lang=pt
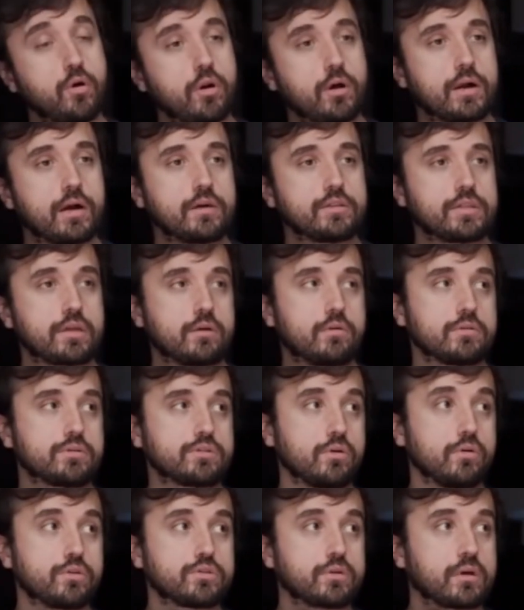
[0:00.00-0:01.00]
colocar outra
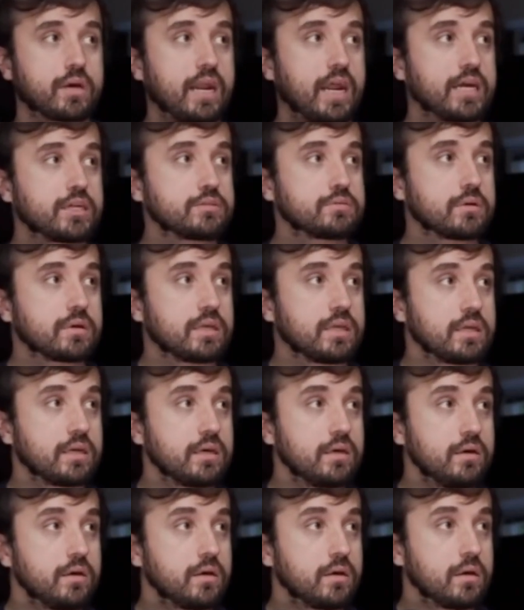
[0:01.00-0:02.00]
coisa, outro crédito aqui.